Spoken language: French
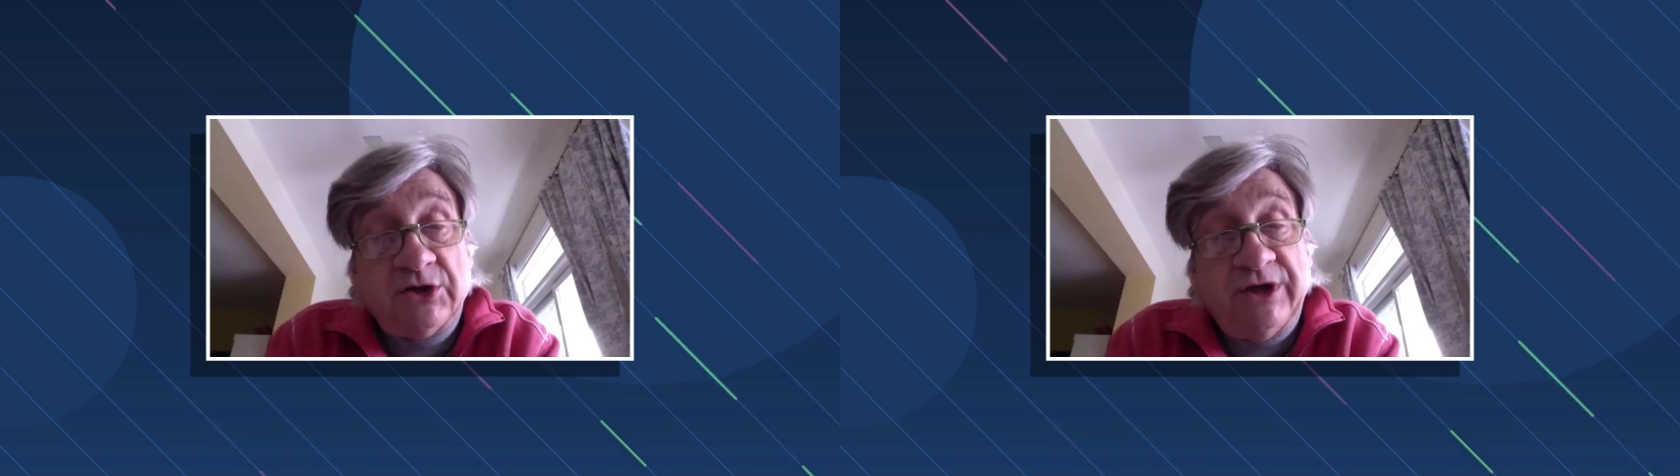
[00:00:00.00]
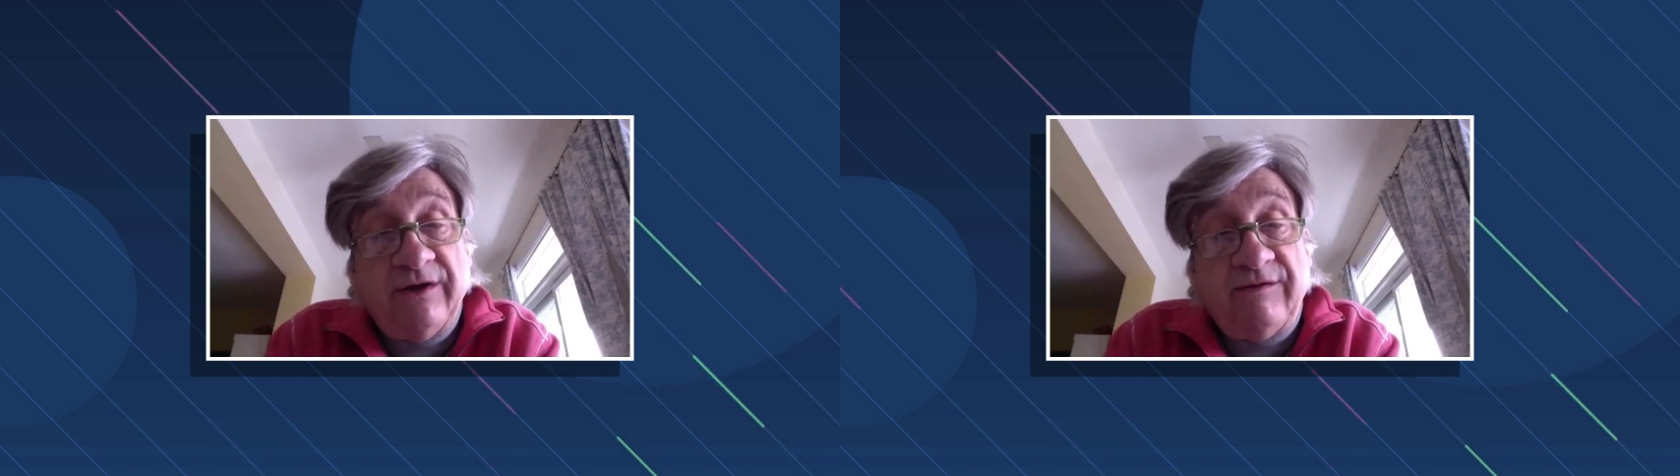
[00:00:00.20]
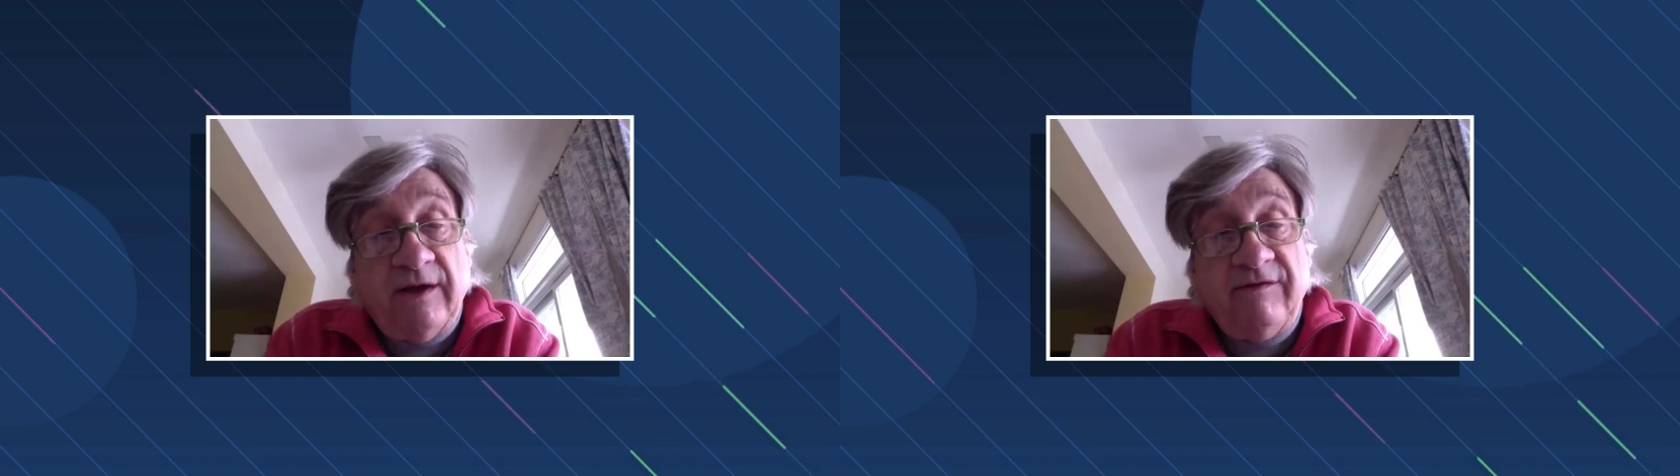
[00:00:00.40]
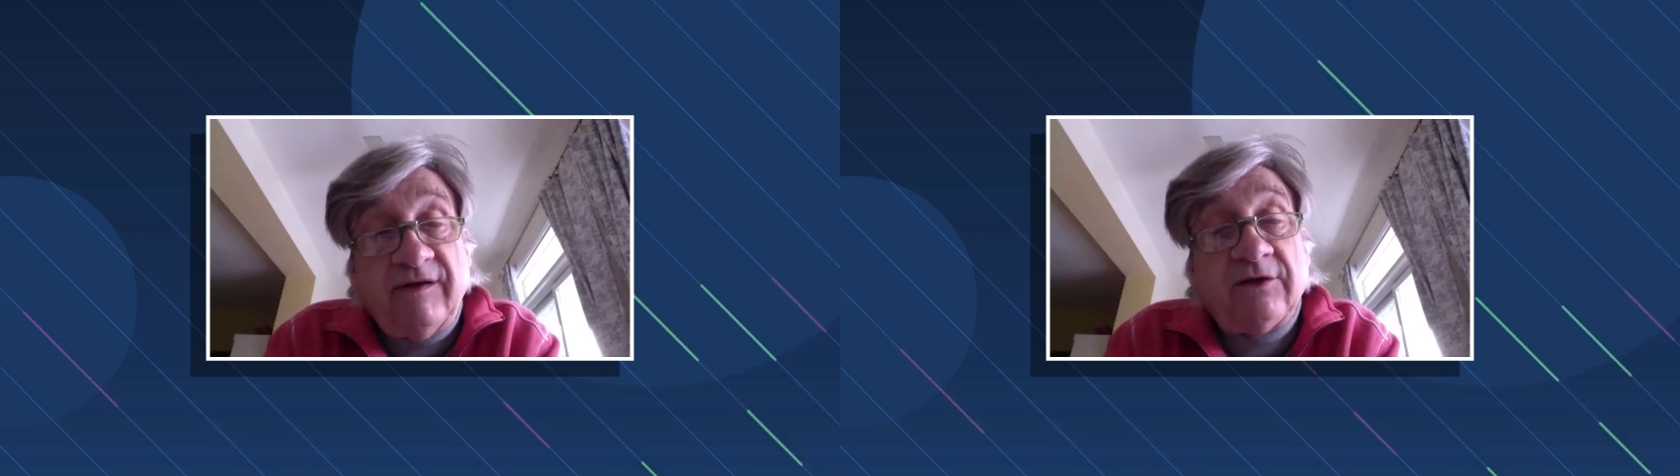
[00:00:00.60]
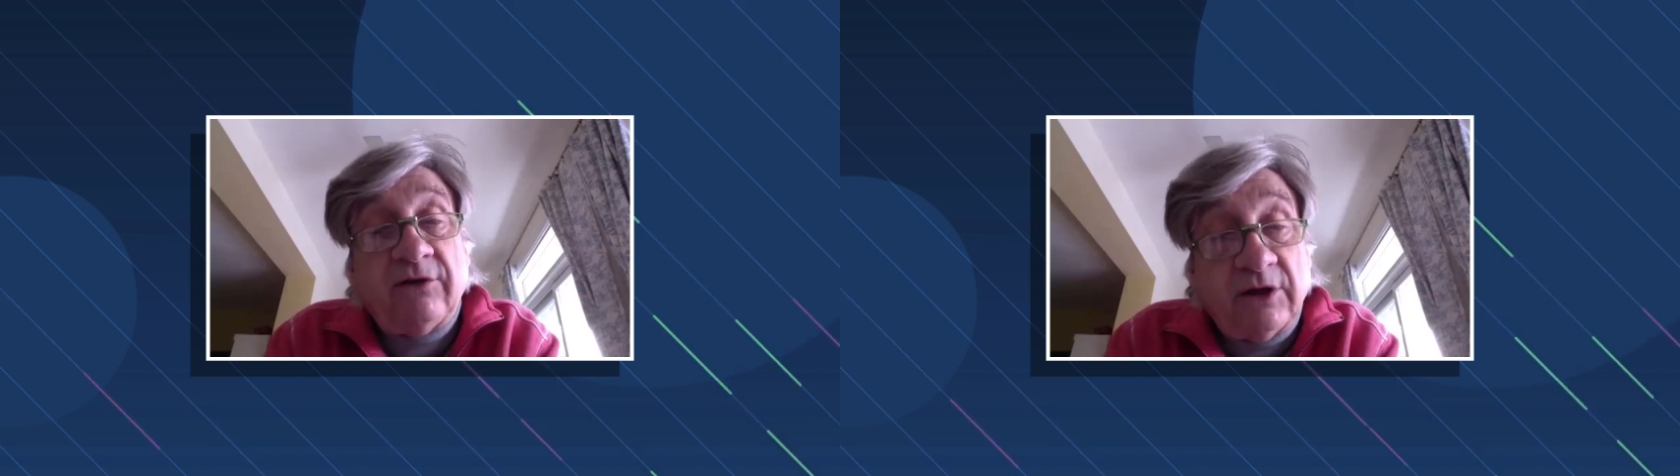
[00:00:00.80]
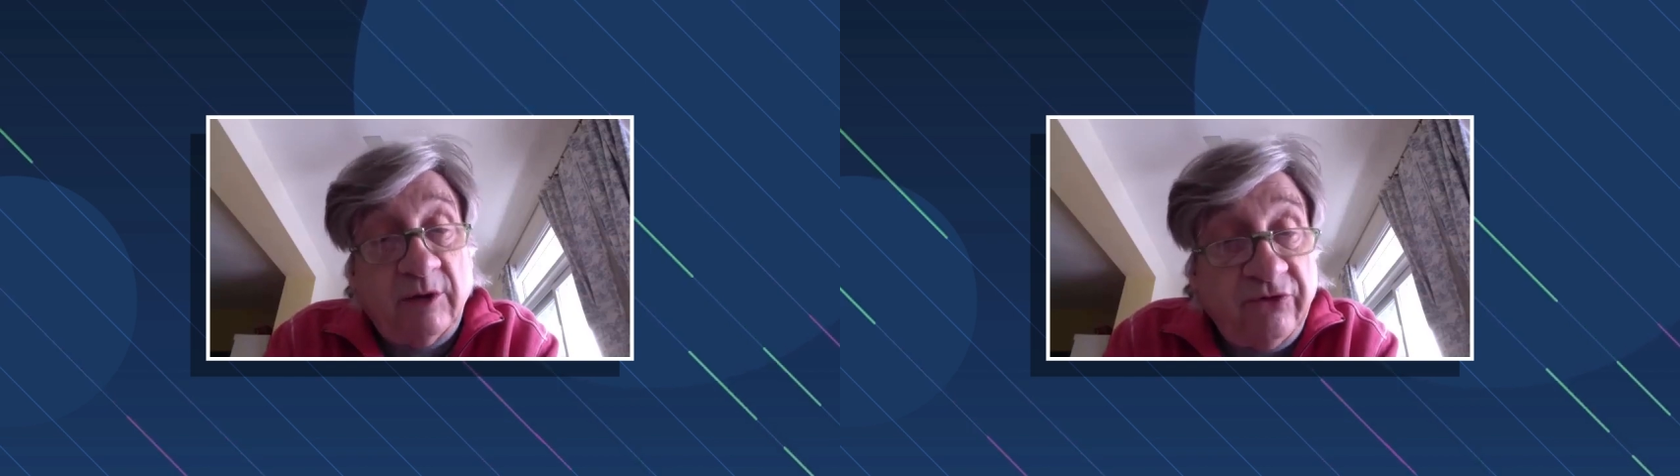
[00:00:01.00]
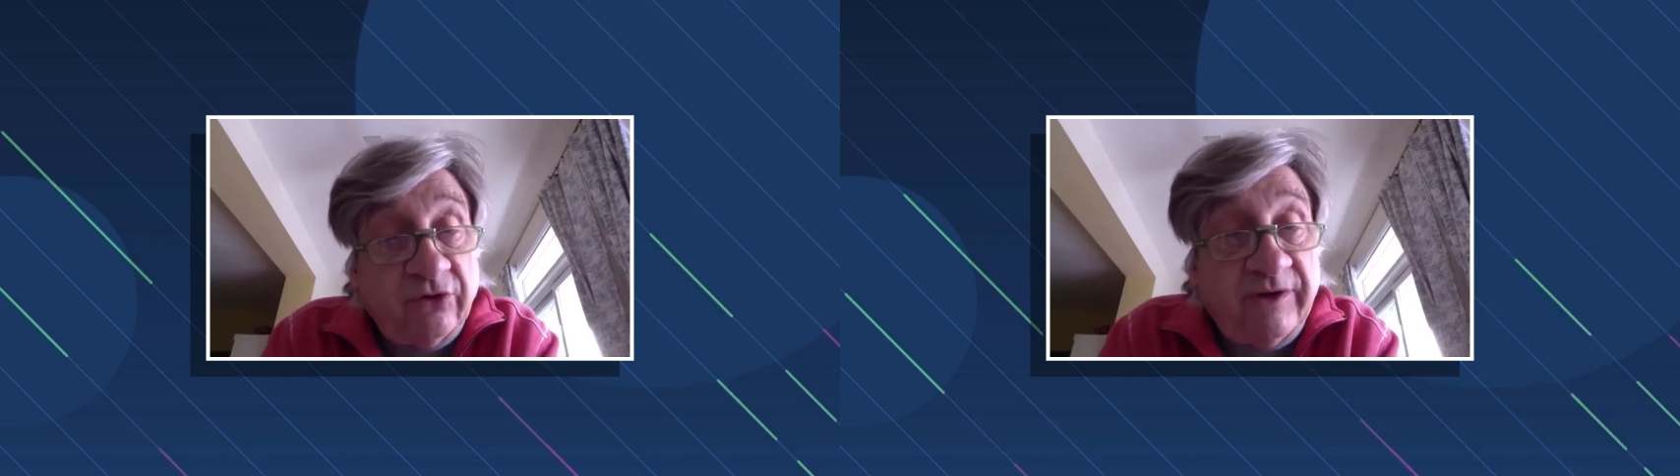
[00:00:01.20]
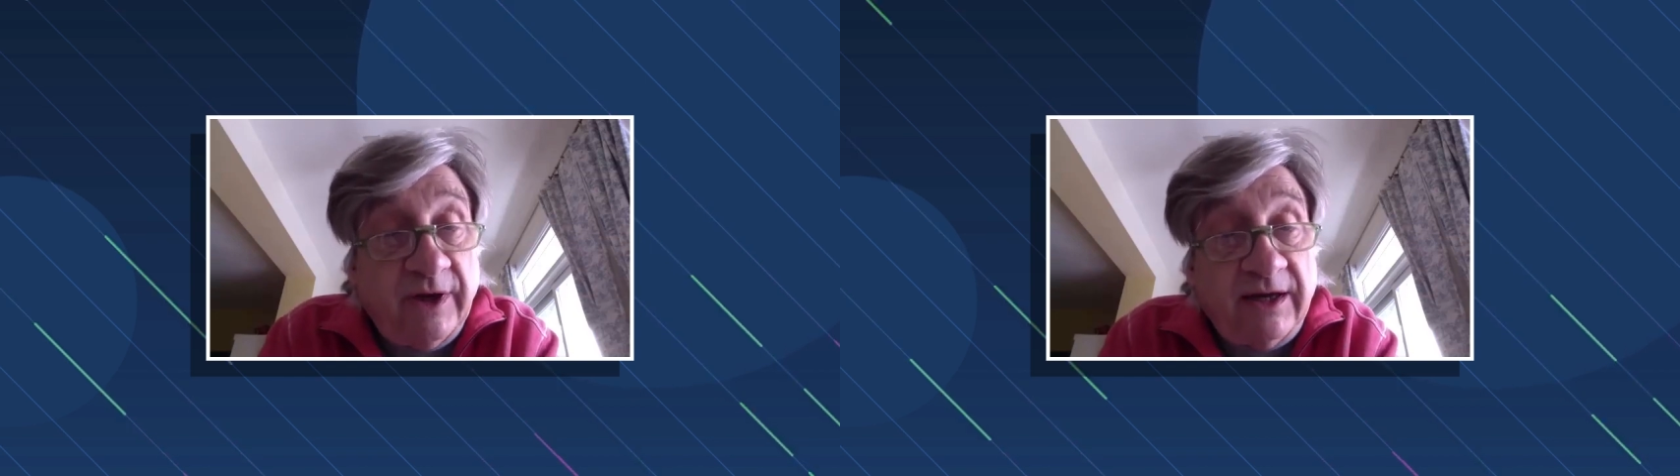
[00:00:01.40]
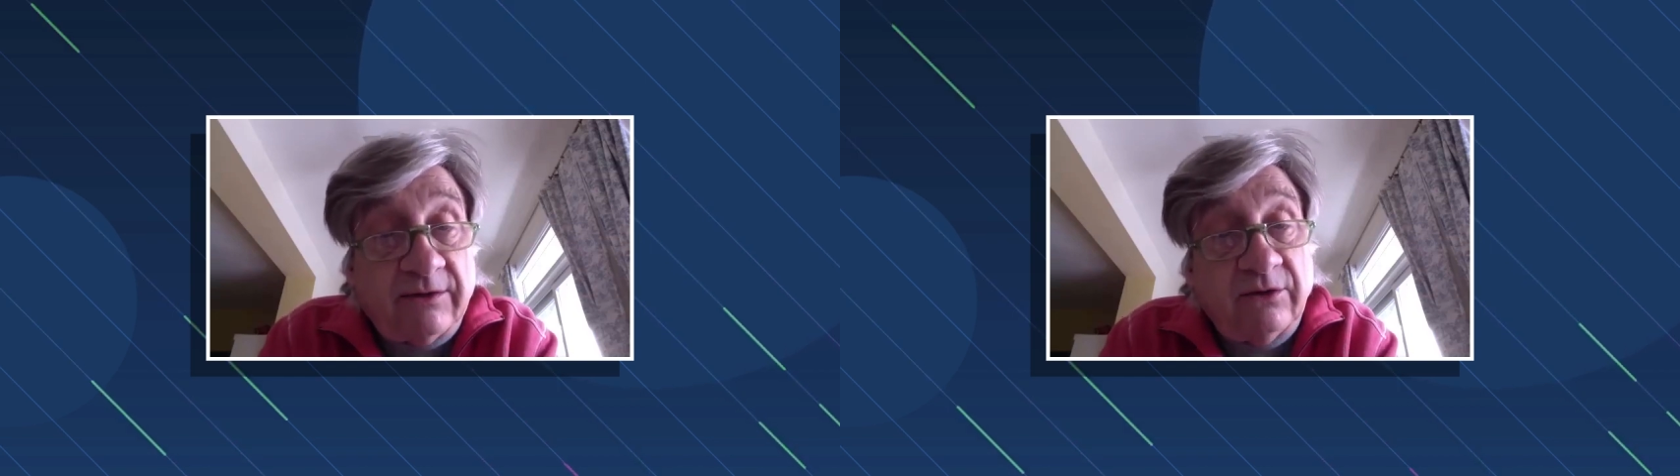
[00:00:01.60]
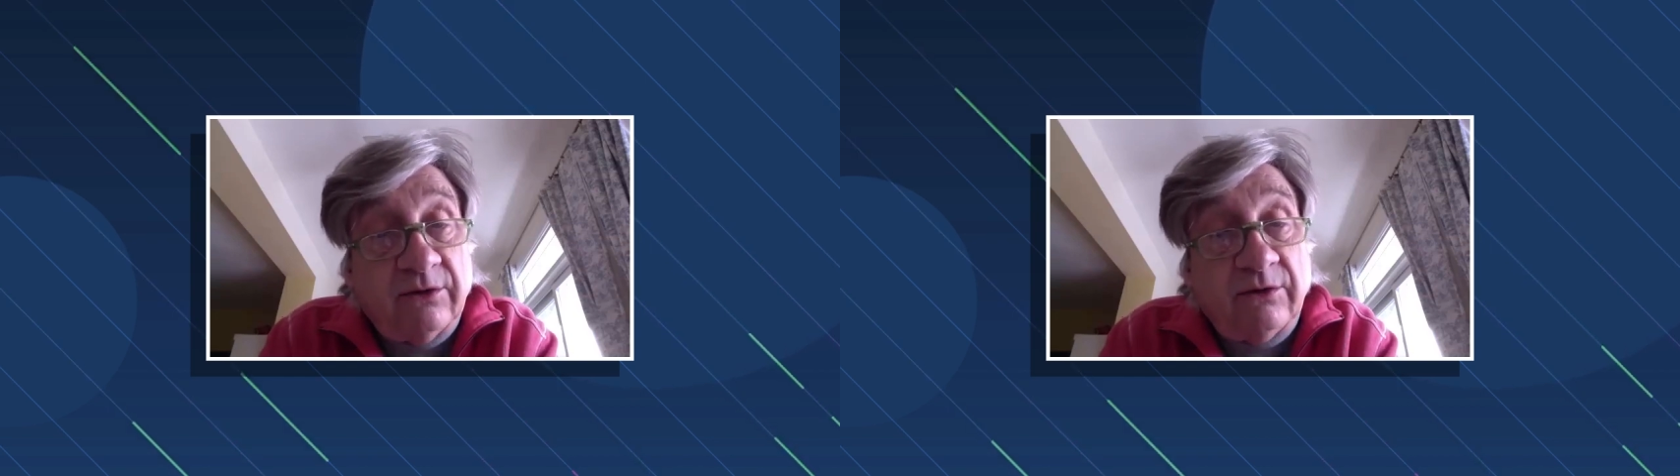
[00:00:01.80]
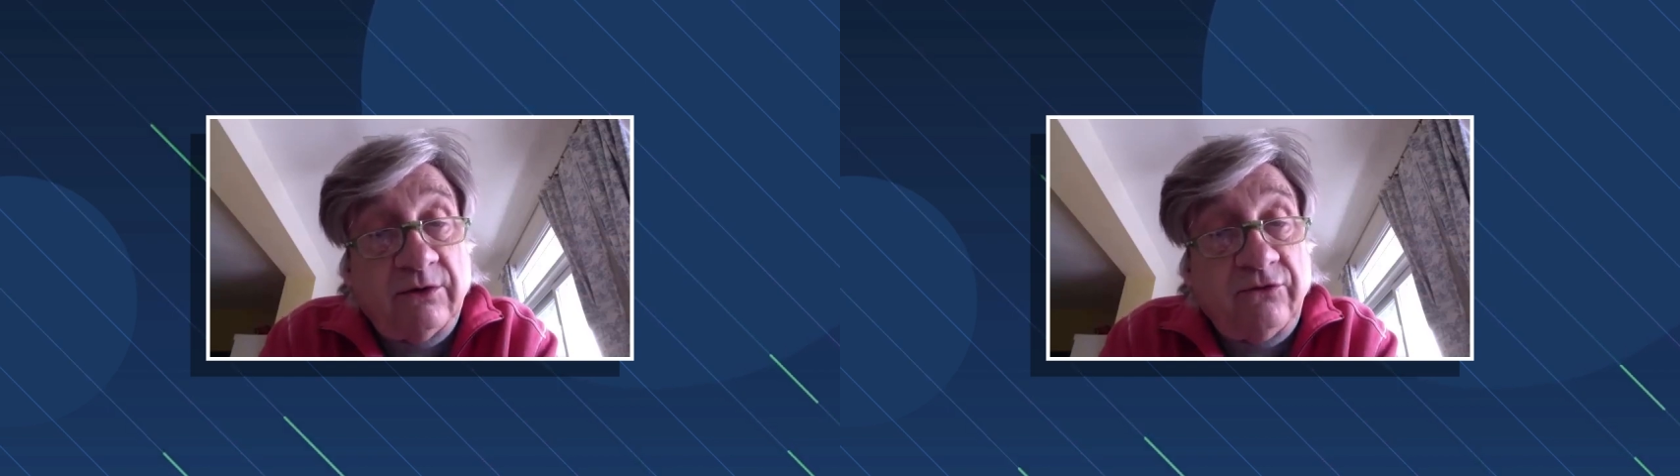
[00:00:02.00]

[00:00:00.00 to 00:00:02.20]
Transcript: J'ai été directeur de l'option théâtre